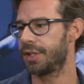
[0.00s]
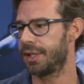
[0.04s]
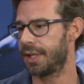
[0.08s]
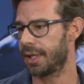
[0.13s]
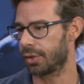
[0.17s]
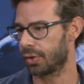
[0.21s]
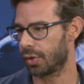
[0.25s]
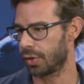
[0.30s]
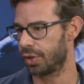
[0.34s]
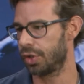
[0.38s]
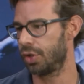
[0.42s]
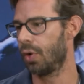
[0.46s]
se
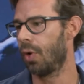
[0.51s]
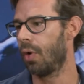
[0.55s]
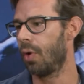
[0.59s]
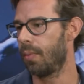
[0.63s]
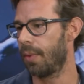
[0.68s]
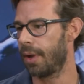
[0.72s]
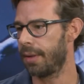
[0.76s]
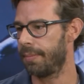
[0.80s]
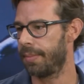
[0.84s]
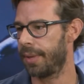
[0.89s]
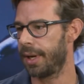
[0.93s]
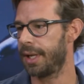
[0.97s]
associou a
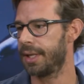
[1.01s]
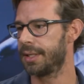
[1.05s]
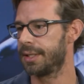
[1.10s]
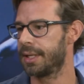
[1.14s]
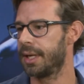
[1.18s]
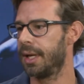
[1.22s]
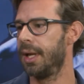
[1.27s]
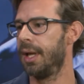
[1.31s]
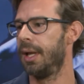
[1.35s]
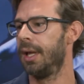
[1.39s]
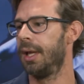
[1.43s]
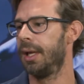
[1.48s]
uma
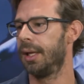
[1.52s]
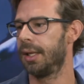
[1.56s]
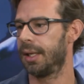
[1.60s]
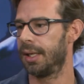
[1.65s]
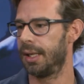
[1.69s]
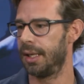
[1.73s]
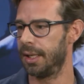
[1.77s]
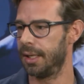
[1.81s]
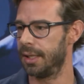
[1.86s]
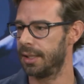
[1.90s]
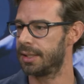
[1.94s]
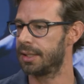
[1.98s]
empresa
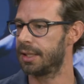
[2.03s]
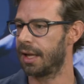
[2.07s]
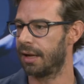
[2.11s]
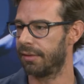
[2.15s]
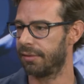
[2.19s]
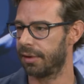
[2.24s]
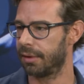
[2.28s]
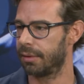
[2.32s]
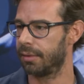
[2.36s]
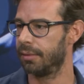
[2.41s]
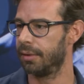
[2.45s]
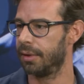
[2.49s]
que
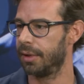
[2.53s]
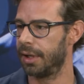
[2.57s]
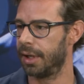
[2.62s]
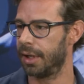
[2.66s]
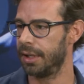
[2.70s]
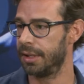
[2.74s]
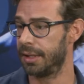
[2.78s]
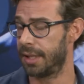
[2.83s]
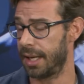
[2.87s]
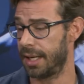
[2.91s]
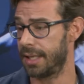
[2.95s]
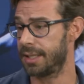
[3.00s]
estava
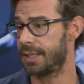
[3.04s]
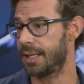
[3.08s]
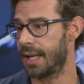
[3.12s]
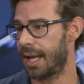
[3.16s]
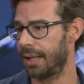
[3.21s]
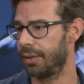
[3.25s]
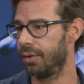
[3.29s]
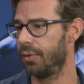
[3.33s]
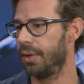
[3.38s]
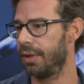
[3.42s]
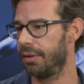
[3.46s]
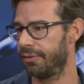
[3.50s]

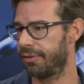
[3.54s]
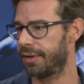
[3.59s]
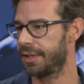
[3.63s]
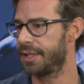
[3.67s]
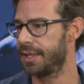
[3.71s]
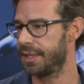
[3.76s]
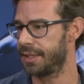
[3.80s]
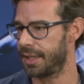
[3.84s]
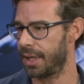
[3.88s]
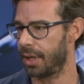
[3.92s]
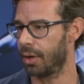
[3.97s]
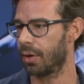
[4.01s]
interessado em fazer
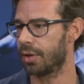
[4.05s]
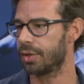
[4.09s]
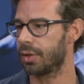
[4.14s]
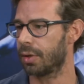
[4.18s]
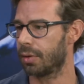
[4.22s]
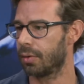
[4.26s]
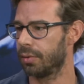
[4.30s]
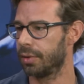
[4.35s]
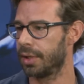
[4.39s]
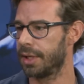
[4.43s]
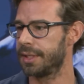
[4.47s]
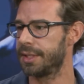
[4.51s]
esse negócio
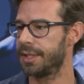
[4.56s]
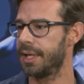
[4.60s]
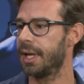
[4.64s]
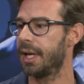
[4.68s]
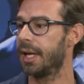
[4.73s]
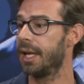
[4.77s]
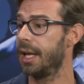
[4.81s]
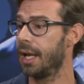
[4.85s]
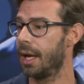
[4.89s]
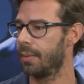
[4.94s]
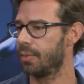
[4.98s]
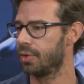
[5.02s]
acontecer,
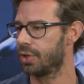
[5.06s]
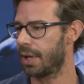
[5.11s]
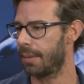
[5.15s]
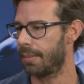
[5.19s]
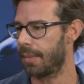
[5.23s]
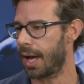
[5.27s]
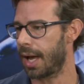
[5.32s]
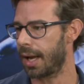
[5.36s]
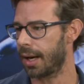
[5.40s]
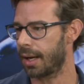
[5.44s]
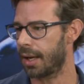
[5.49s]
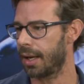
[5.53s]
criamos a
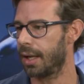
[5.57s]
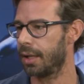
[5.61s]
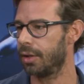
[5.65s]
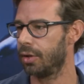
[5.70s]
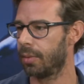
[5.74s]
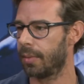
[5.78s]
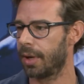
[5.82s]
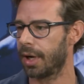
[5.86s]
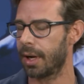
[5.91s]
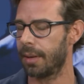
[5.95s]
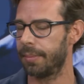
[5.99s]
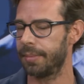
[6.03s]
marca
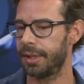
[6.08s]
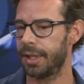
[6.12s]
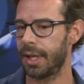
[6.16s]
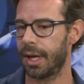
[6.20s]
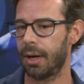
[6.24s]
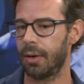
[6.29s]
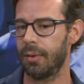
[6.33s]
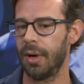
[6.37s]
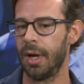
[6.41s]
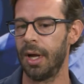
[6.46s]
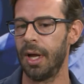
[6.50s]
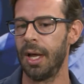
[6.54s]
Redoma
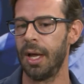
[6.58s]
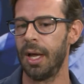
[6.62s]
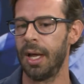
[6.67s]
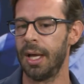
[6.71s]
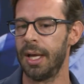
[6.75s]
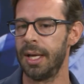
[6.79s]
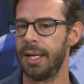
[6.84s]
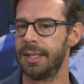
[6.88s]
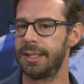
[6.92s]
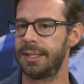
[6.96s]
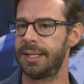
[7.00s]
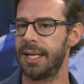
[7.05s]
Capital.
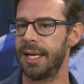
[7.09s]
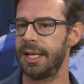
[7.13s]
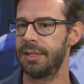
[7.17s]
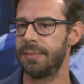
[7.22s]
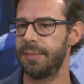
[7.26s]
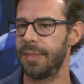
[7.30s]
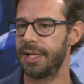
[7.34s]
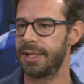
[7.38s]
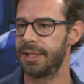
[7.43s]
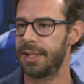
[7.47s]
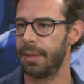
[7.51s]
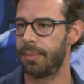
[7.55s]
Seis
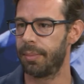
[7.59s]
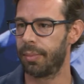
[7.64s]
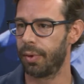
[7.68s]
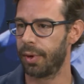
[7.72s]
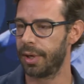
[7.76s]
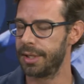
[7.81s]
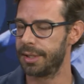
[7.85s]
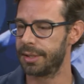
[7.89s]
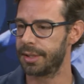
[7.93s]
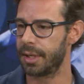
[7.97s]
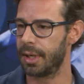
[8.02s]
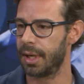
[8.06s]
meses
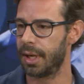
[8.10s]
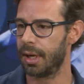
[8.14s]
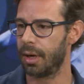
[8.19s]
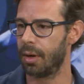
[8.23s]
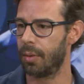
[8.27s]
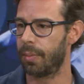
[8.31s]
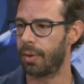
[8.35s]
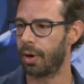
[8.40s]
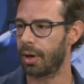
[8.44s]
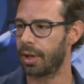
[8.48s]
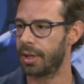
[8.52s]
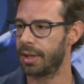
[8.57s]
depois, uh, o
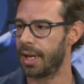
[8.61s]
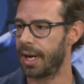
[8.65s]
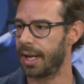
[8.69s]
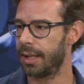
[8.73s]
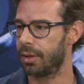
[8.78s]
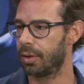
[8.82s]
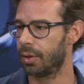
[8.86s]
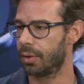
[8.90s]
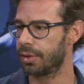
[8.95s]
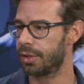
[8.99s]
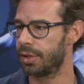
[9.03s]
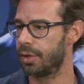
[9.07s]
Paulo André
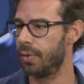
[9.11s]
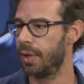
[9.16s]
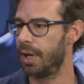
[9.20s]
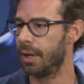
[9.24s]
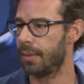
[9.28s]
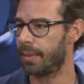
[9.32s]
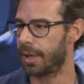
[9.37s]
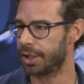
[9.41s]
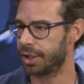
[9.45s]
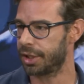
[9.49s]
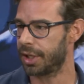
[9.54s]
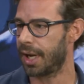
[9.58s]
trouxe o William
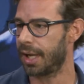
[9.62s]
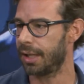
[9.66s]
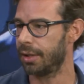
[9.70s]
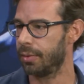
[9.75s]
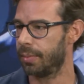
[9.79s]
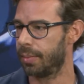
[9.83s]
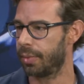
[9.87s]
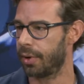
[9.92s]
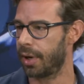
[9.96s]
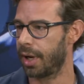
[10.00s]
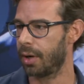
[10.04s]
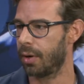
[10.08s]
Machado
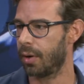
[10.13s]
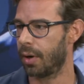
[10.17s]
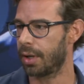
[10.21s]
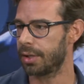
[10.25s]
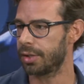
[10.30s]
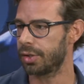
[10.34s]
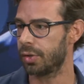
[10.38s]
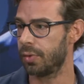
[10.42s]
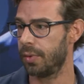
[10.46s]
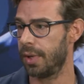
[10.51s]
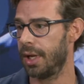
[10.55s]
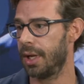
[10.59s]
para o
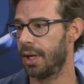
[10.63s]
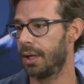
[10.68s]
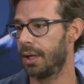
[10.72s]
negócio. William...